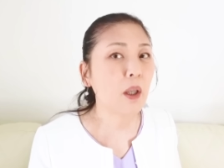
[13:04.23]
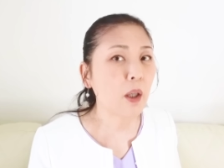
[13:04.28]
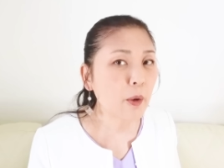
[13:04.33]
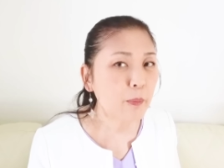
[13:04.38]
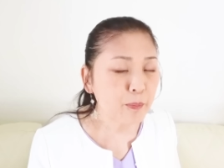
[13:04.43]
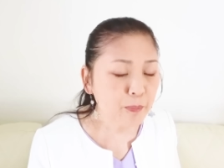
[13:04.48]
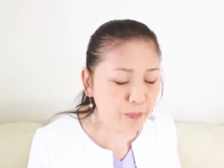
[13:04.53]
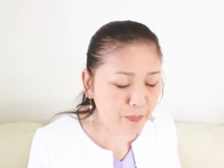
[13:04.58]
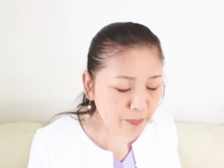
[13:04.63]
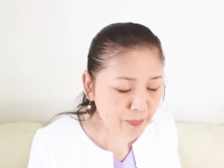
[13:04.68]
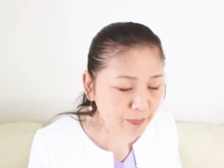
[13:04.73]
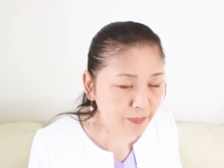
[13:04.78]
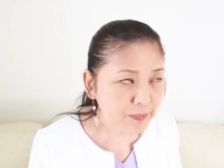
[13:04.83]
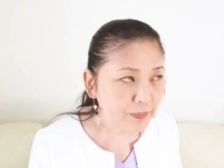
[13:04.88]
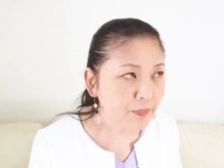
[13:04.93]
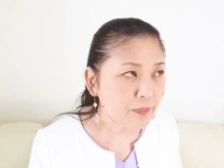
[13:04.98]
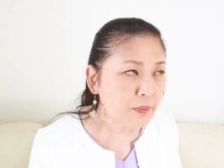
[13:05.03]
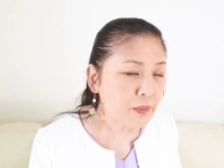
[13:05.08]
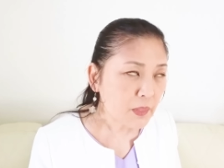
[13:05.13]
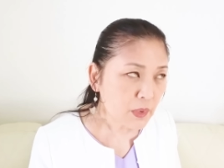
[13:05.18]
んね。
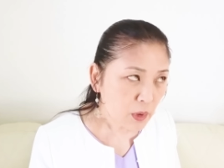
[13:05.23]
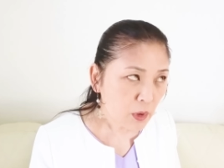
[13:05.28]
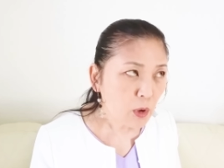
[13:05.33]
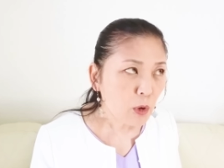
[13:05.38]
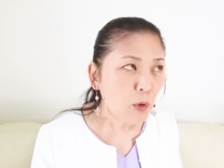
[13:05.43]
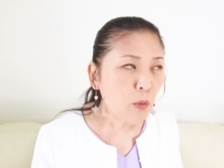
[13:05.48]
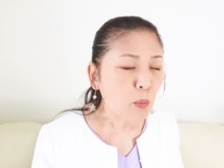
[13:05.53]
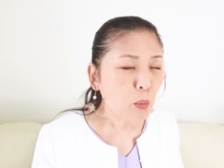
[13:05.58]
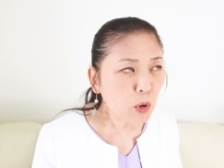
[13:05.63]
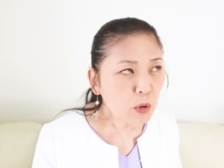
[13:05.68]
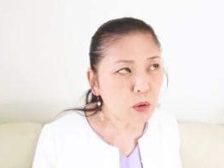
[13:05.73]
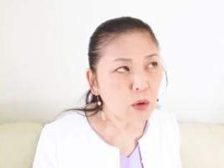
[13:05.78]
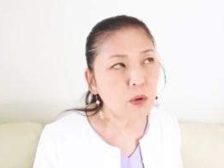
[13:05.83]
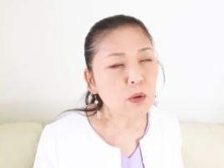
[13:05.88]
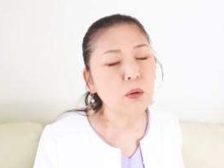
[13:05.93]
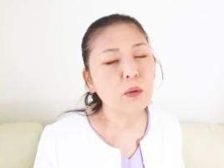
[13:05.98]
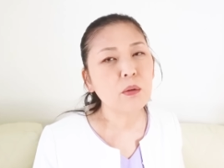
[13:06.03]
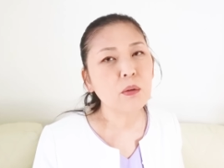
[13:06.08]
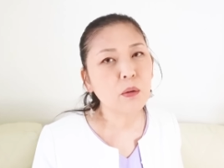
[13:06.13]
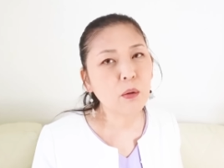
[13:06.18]
もっ
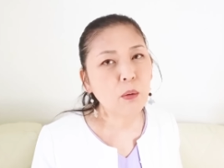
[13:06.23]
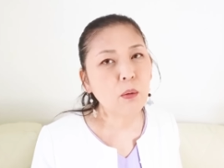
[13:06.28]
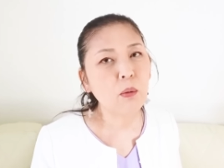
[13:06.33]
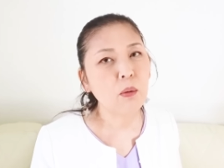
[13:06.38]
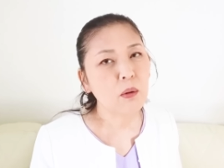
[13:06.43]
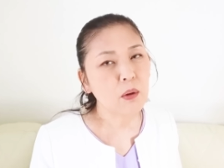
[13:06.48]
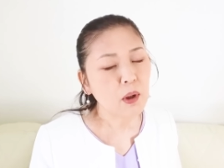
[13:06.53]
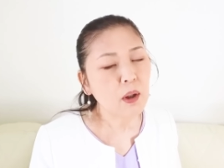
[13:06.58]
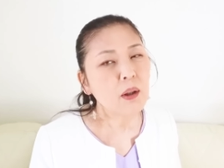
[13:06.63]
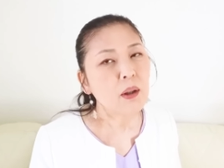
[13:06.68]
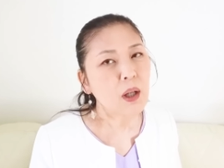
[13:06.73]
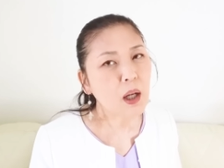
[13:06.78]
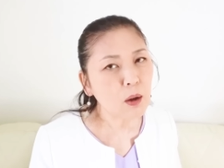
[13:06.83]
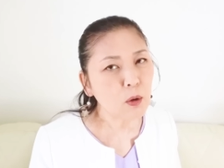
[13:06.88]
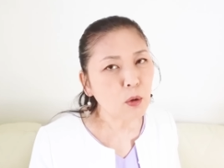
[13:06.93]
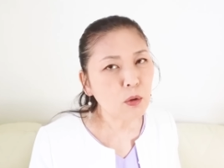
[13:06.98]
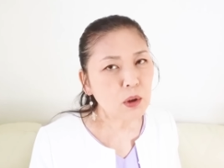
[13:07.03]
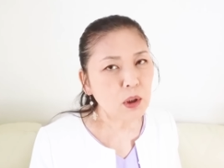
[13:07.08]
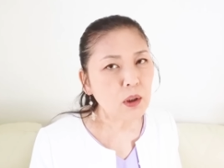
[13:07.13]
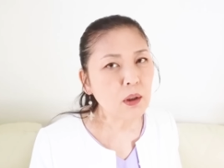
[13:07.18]
と言うと、
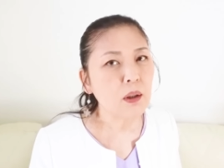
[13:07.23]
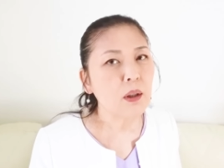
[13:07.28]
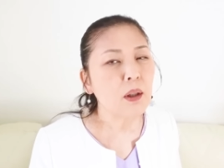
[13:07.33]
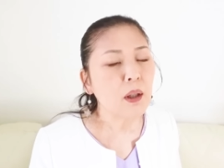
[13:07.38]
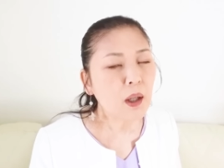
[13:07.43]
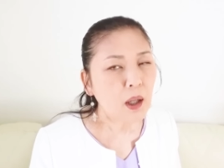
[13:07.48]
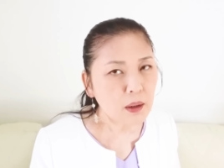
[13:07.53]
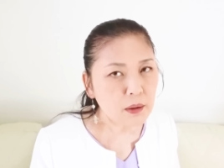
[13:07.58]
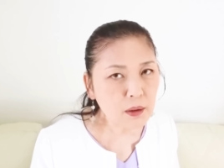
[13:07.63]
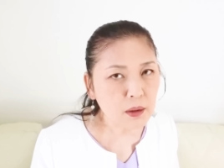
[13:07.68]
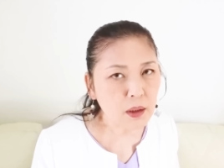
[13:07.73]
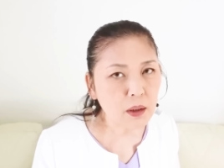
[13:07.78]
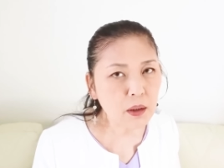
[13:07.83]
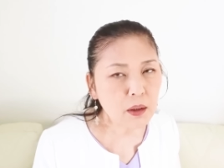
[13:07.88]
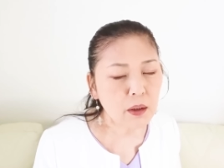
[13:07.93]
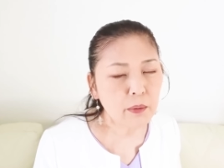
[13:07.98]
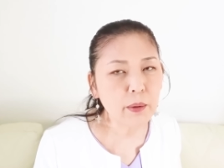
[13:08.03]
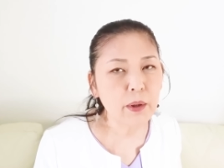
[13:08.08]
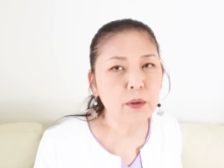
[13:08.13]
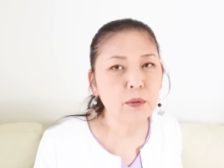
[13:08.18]
過去に犯
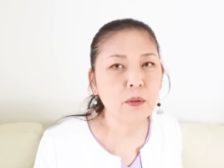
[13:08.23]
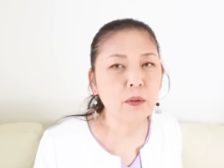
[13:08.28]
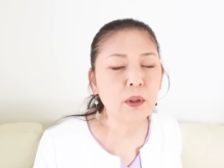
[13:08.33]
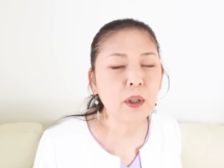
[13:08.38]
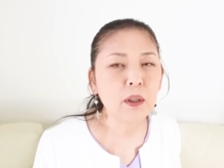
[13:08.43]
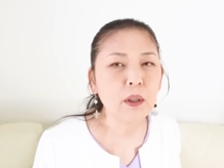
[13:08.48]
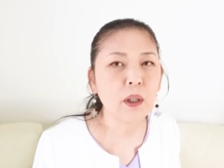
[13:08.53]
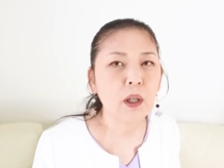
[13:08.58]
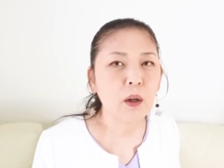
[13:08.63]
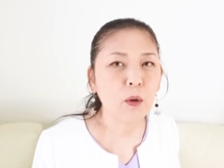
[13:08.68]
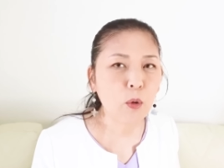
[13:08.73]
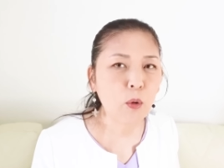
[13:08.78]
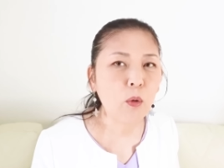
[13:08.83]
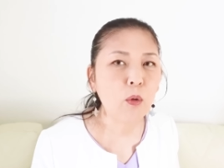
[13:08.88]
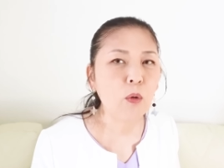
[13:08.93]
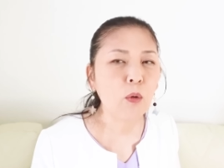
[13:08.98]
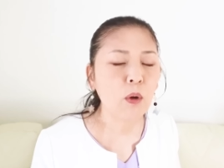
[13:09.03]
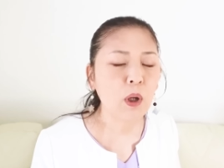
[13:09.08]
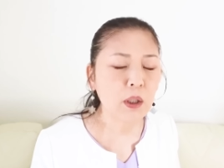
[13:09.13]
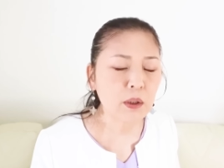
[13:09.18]
罪レベルの何かを
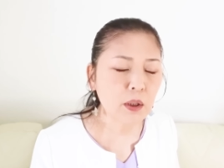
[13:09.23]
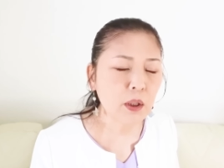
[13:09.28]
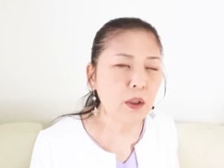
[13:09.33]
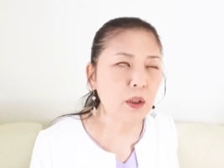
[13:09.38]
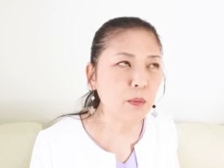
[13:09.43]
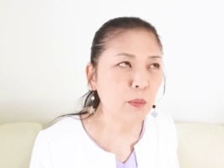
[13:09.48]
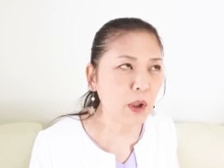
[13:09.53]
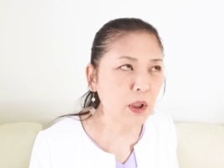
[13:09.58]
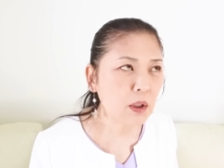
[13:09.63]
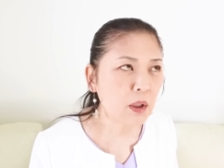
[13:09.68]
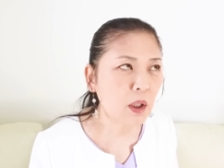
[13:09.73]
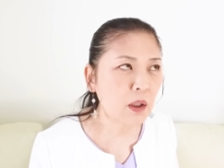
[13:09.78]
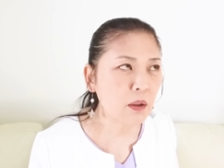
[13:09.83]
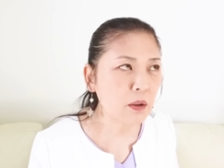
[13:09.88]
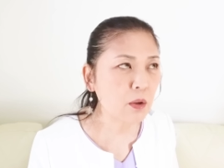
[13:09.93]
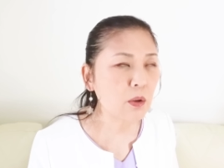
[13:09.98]
犯してしまった。